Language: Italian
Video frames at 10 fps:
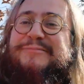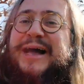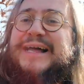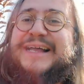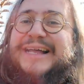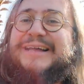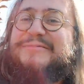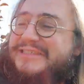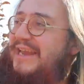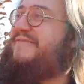ma,
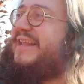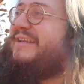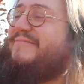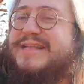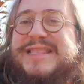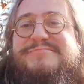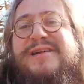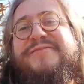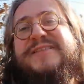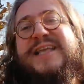ma sei veramente
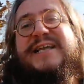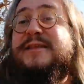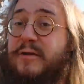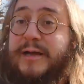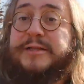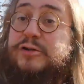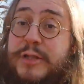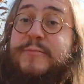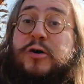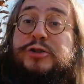malfidente. No, guarda, ti
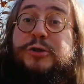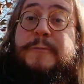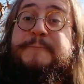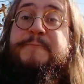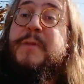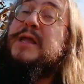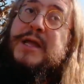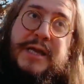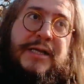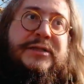dimostro.
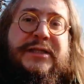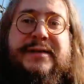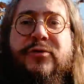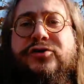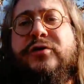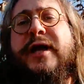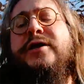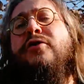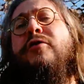Ti dimostro che io